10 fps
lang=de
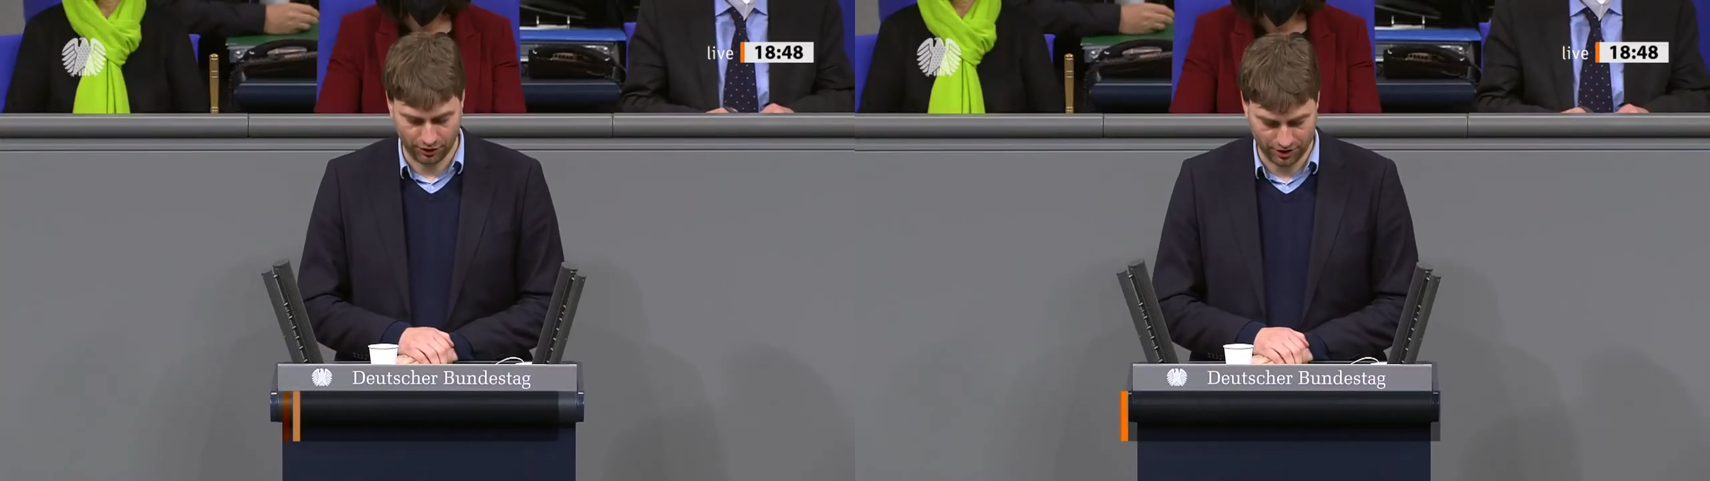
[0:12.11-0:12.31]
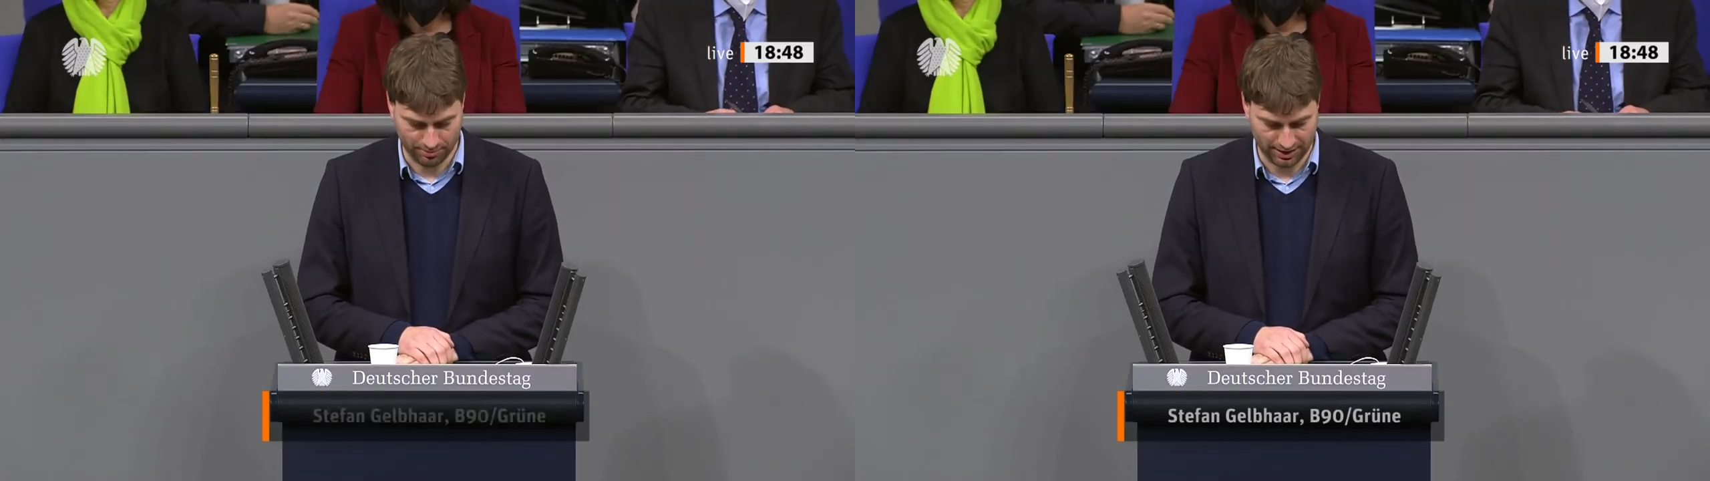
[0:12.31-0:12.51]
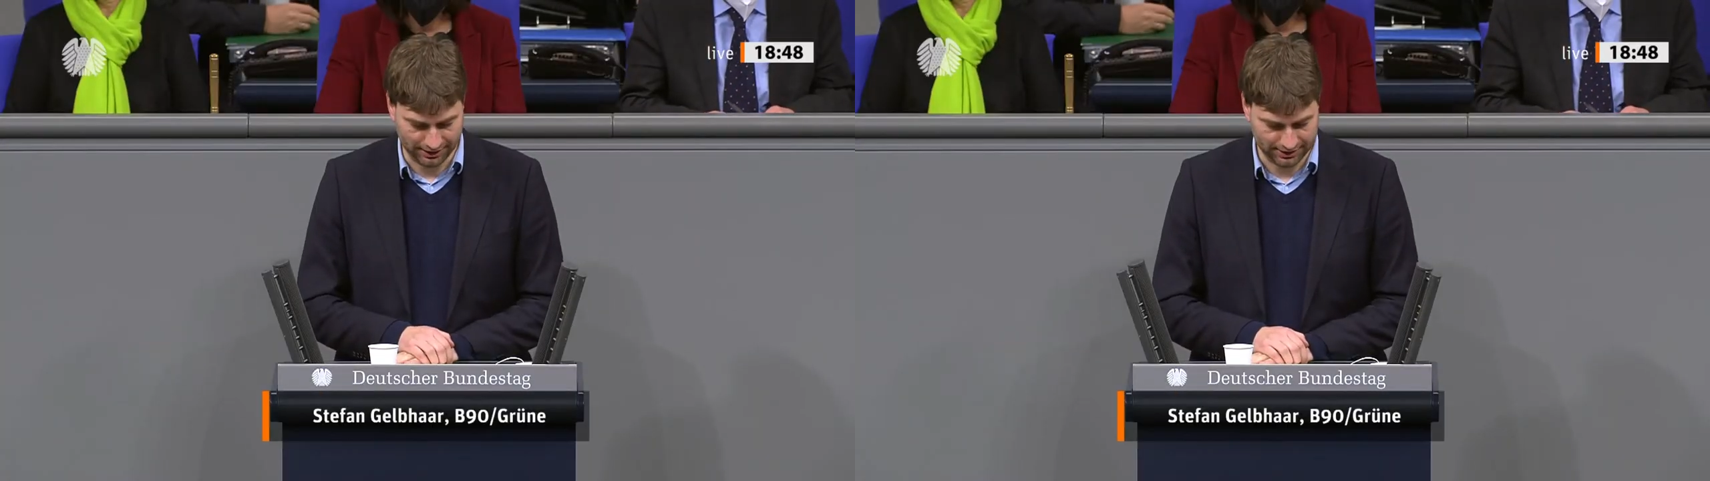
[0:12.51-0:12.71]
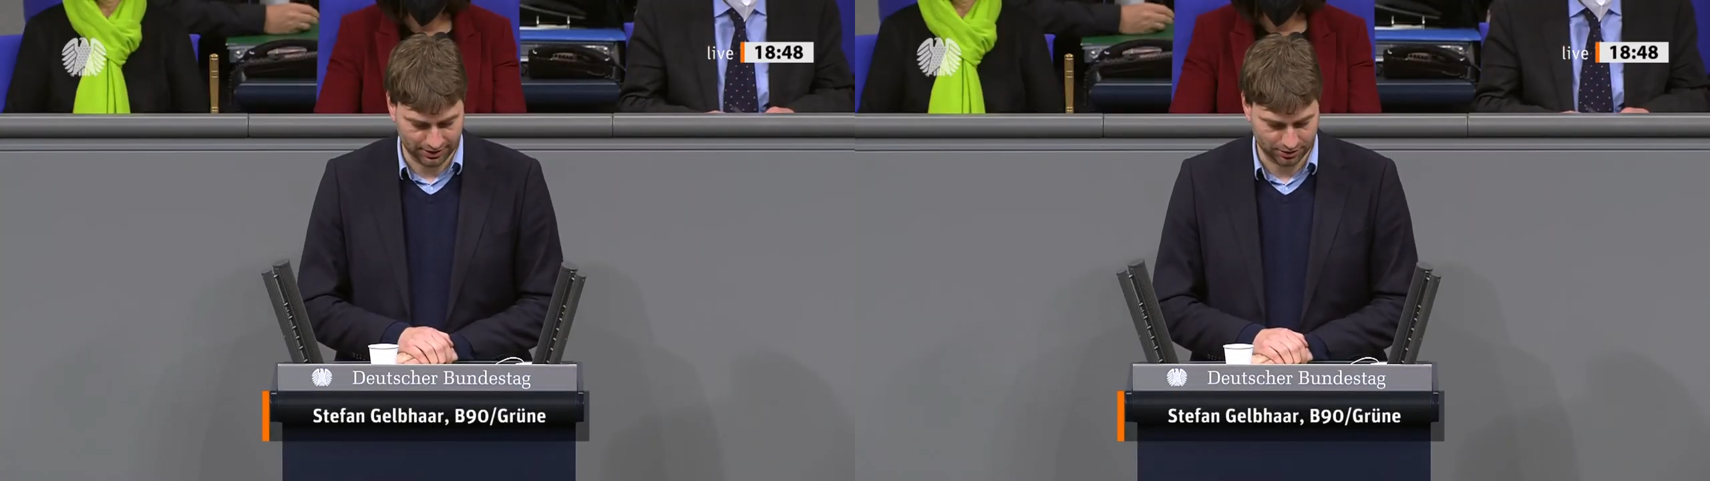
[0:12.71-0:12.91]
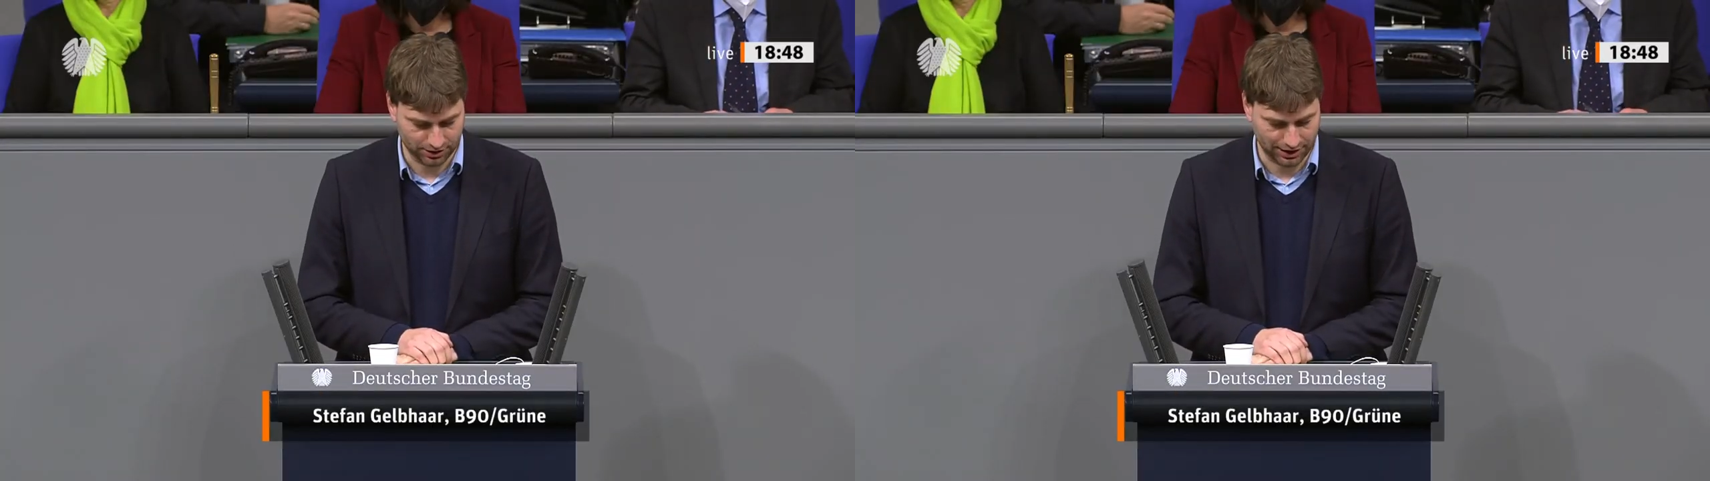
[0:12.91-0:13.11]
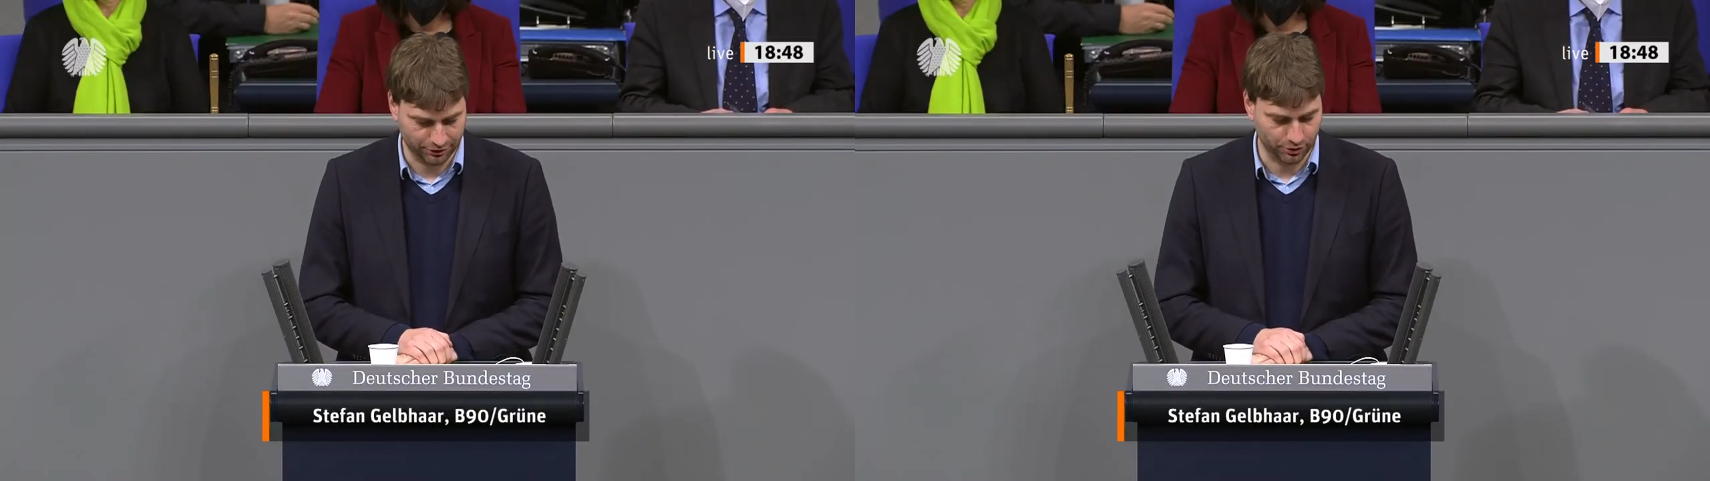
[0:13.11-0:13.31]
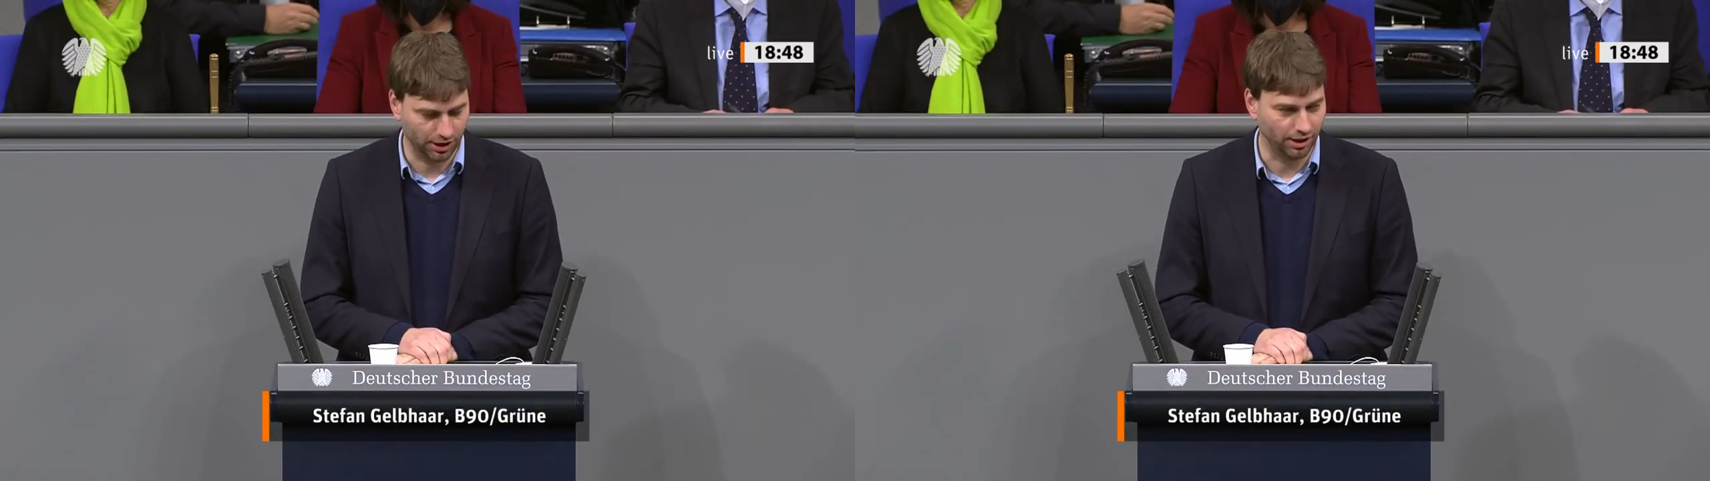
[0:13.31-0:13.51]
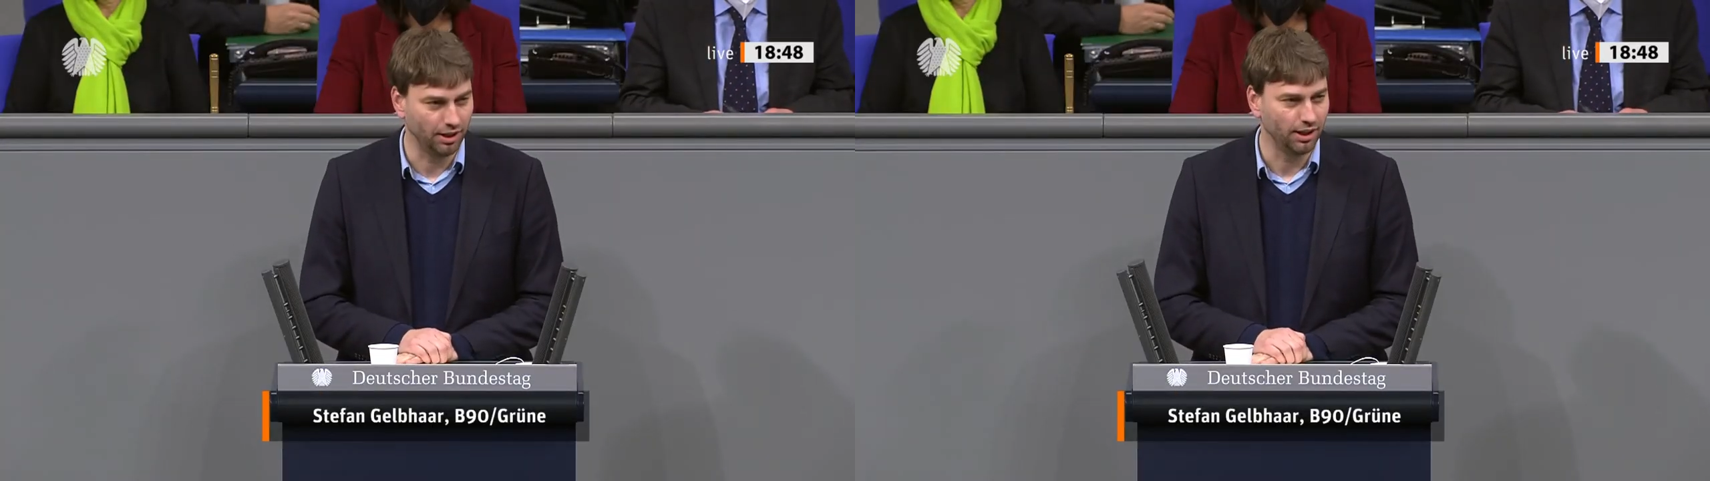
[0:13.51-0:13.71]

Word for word: auf dem Land und dafür